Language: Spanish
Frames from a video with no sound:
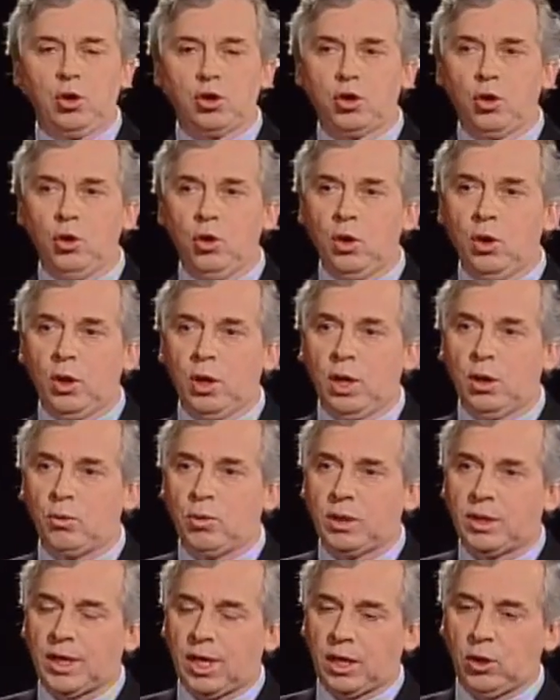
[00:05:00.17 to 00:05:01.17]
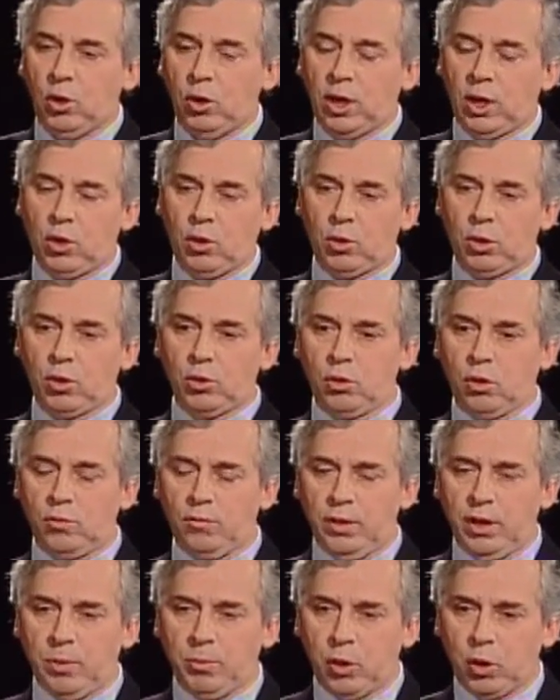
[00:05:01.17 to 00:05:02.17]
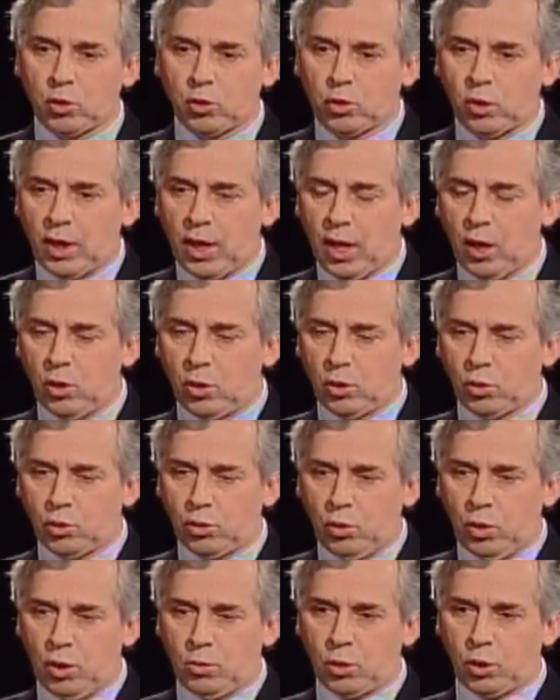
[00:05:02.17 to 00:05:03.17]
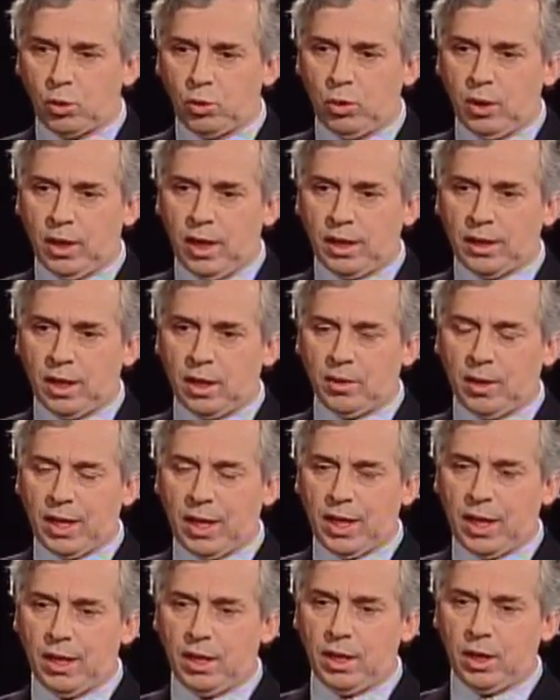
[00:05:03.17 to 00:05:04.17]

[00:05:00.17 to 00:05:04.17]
solo en la Universidad Católica, yo cuando volví de mi doctorado tuve la oportunidad de trabajar